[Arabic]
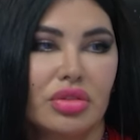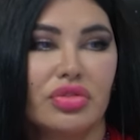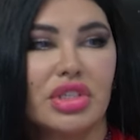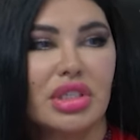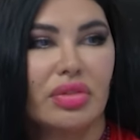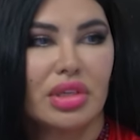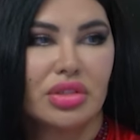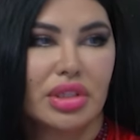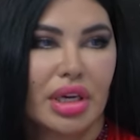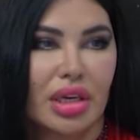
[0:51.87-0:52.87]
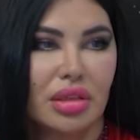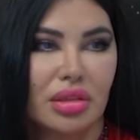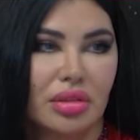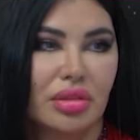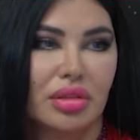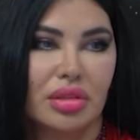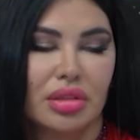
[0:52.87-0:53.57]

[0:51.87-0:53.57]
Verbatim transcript: دو فيستيفال دو كان مم.